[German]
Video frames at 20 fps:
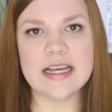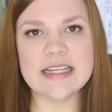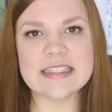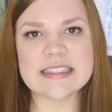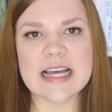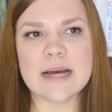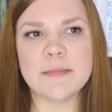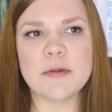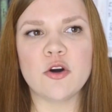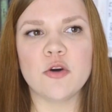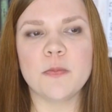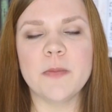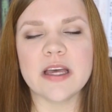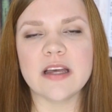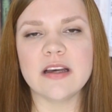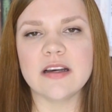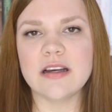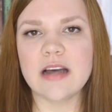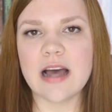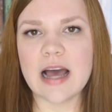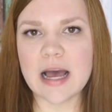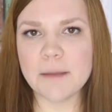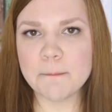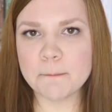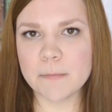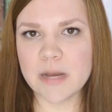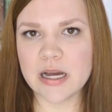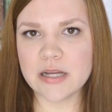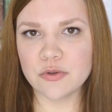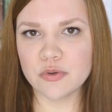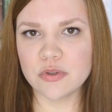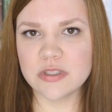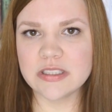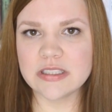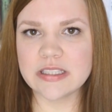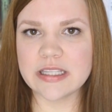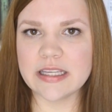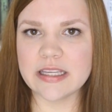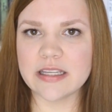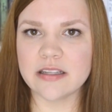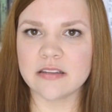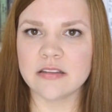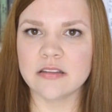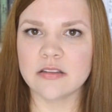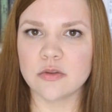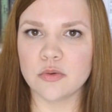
Es gab auch mehrere Abmahnungen gegen